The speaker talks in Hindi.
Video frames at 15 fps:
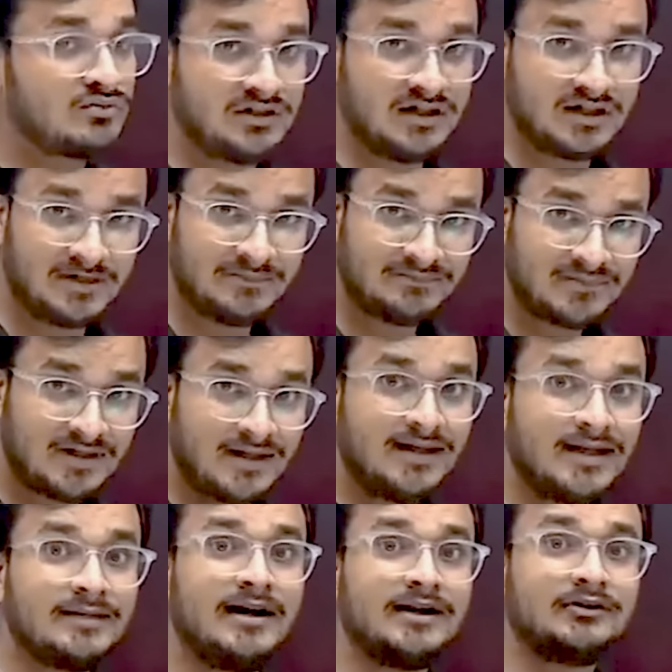सुनिएगा
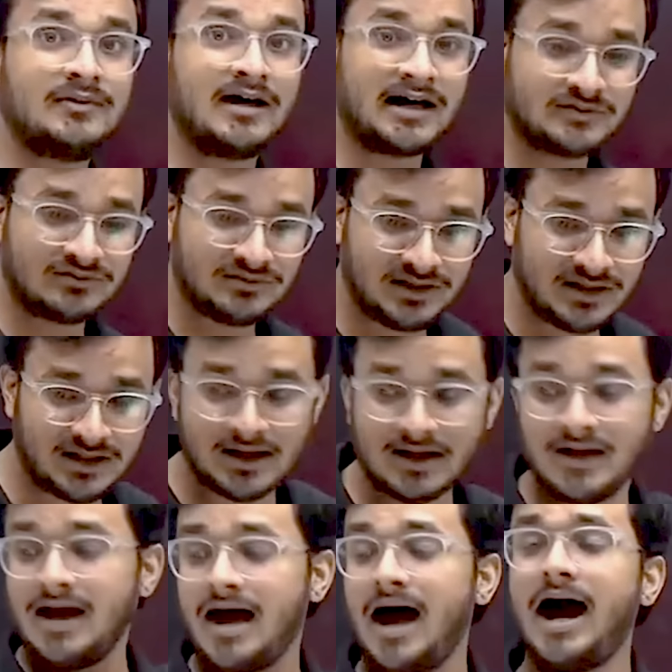एक बार दोबारा
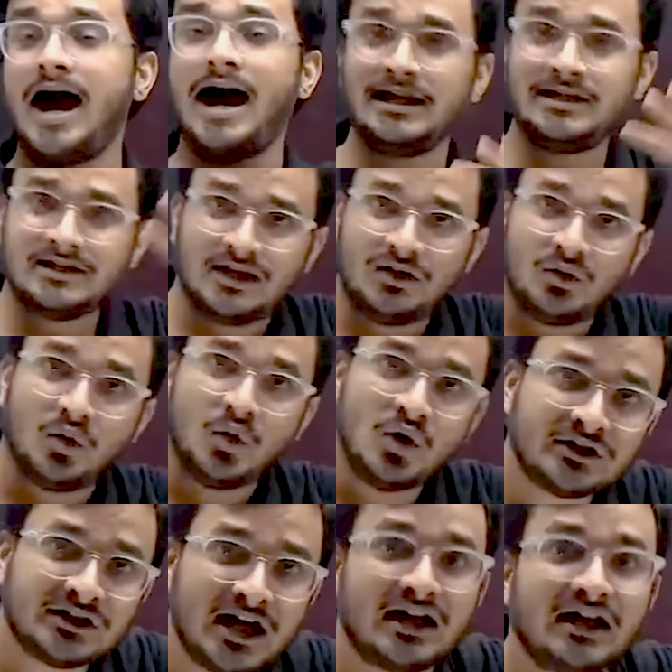सुनिएगा आजकल
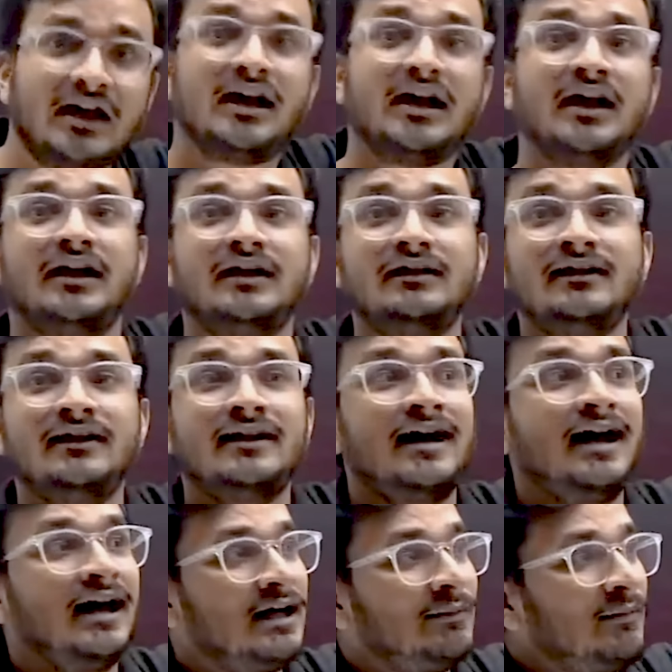हो क्या रहा है
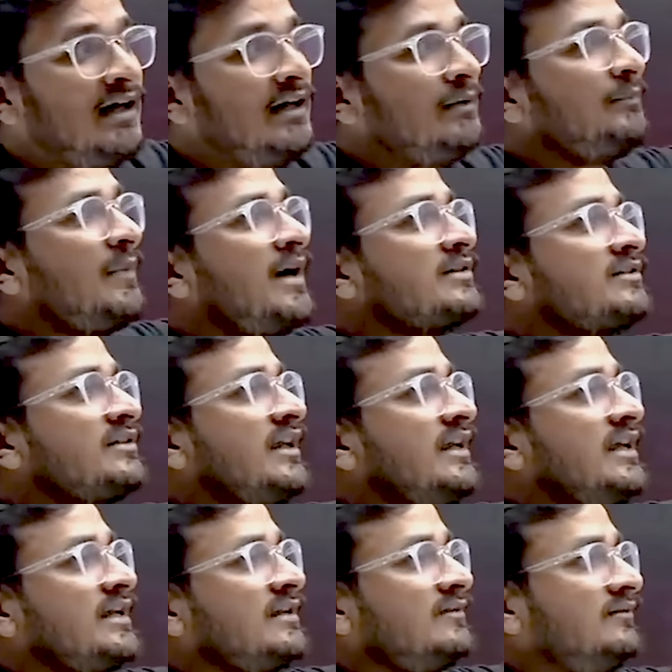हमारे पास ना
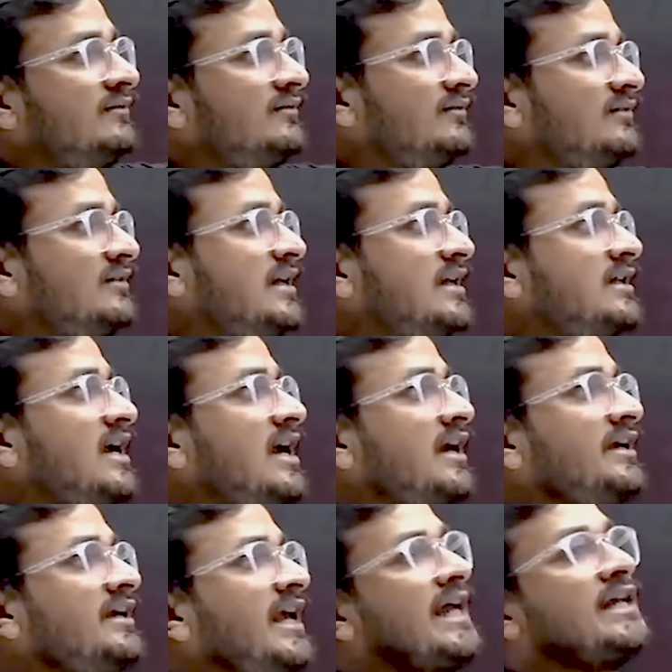एक एक क्या
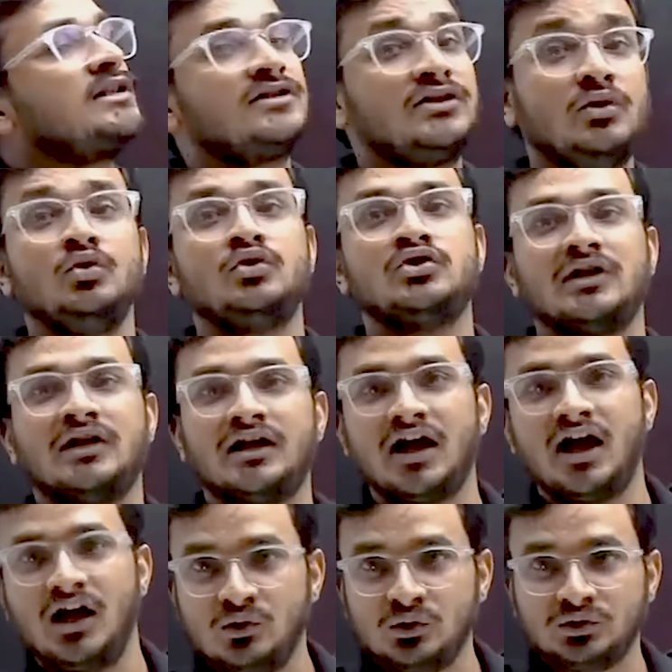कहेंगे एक्सक्यूज चल
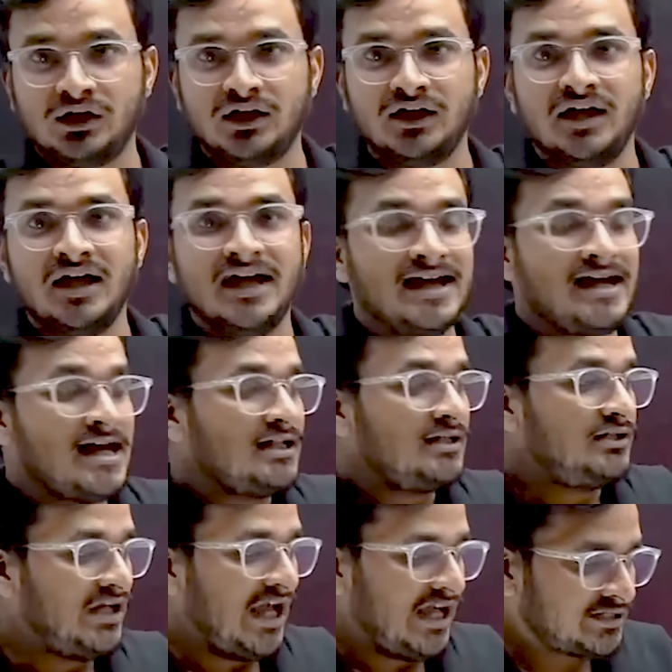रहा होता
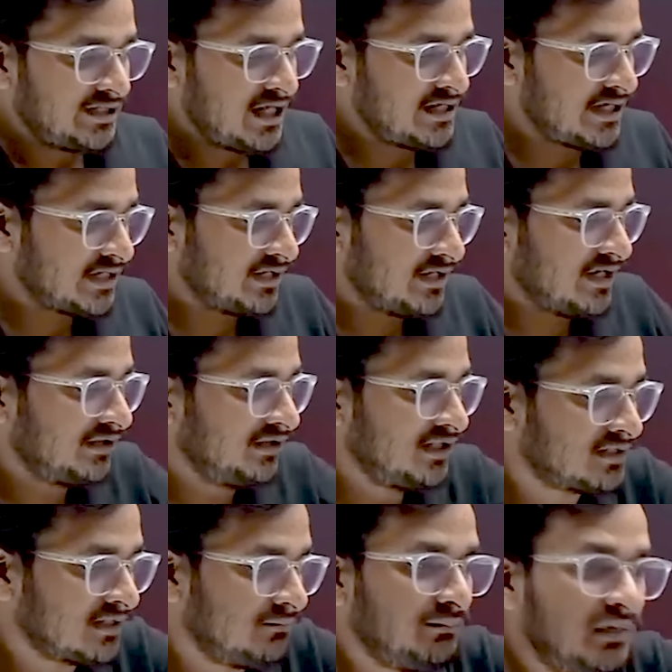है जैसे जैसे ये
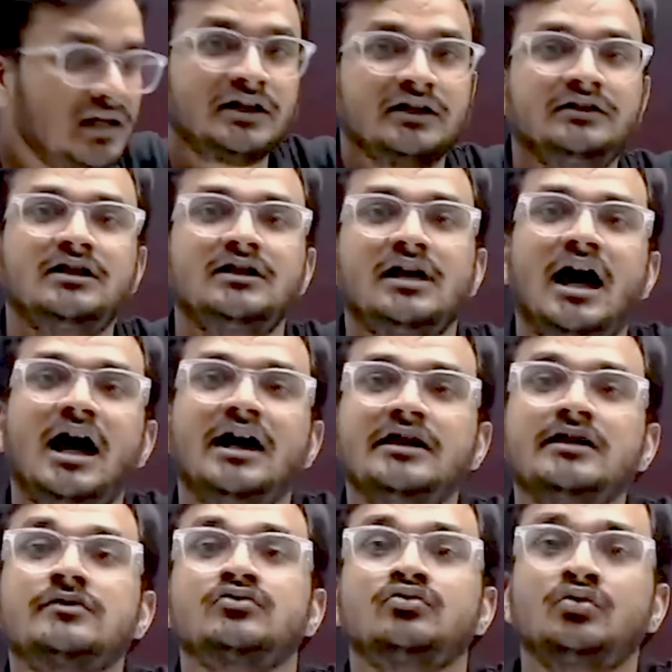दिसंबर के दिन
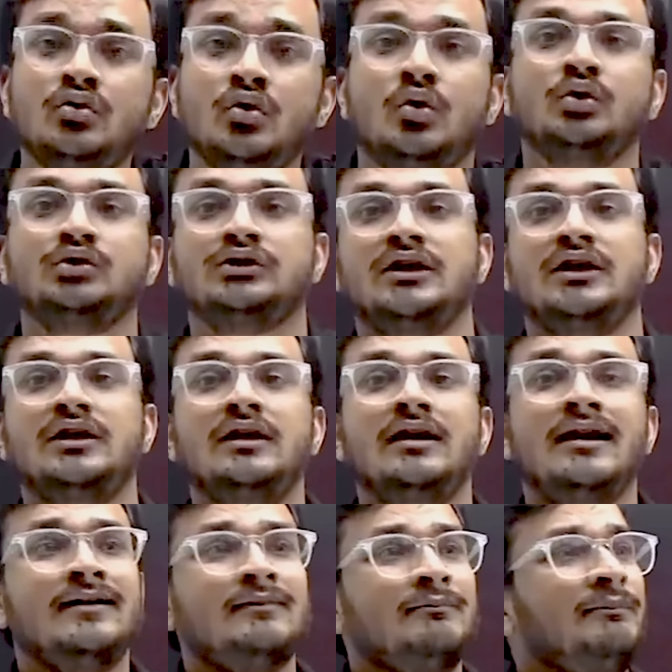आने शुरू होते हैं
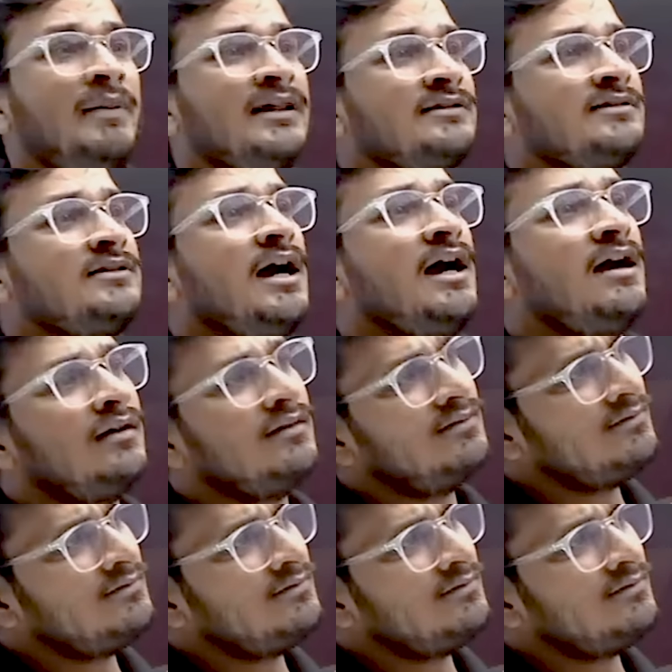बच्चा